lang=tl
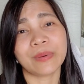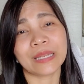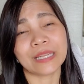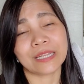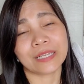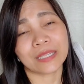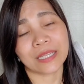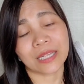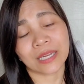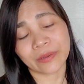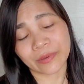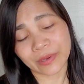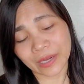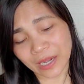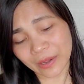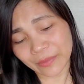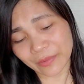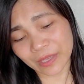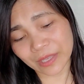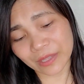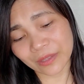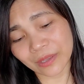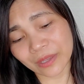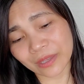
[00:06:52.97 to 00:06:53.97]
balik na naman
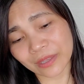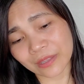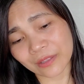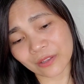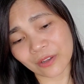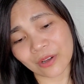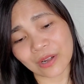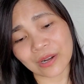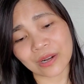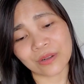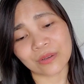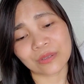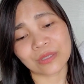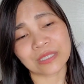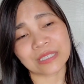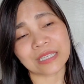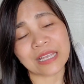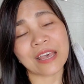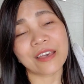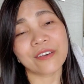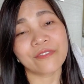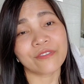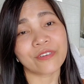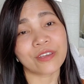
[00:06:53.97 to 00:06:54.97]
kami dito around
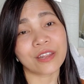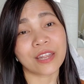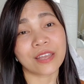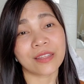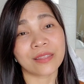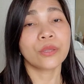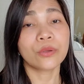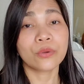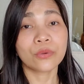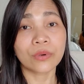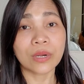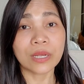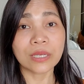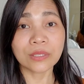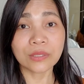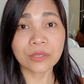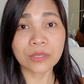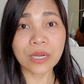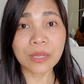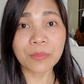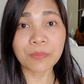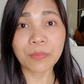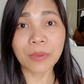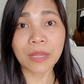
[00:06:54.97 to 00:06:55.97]
7. And then,
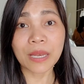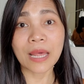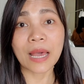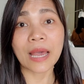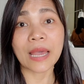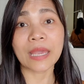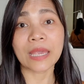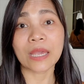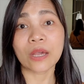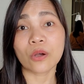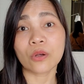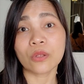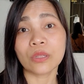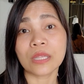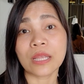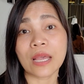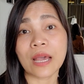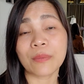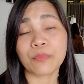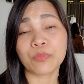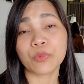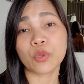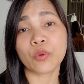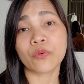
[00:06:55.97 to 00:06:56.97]
restaurant pala ay only
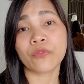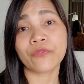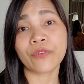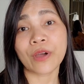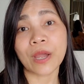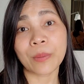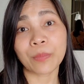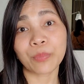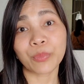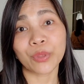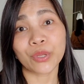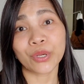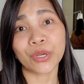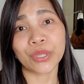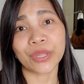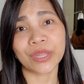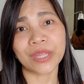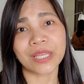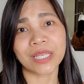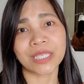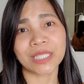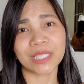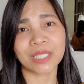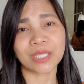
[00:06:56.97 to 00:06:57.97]
up to 5.30.
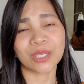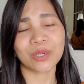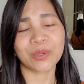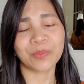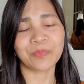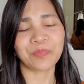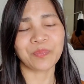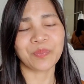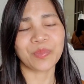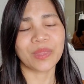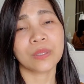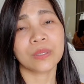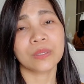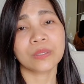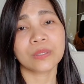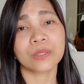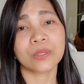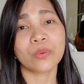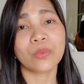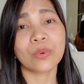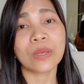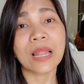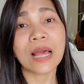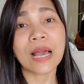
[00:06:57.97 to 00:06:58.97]
So,
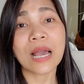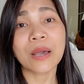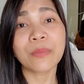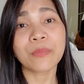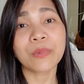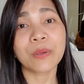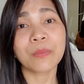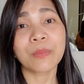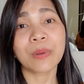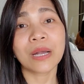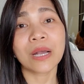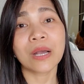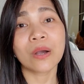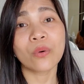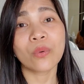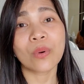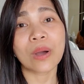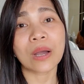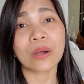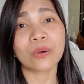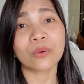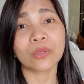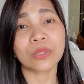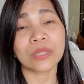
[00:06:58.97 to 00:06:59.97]
So, wala kaming
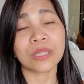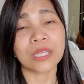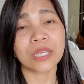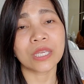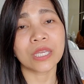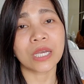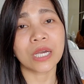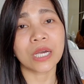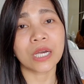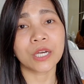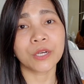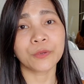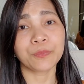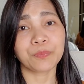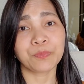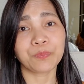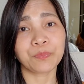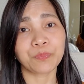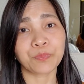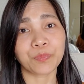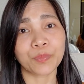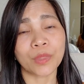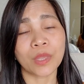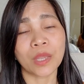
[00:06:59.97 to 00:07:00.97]
magawa kundi
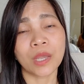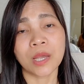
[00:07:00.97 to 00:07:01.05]
um,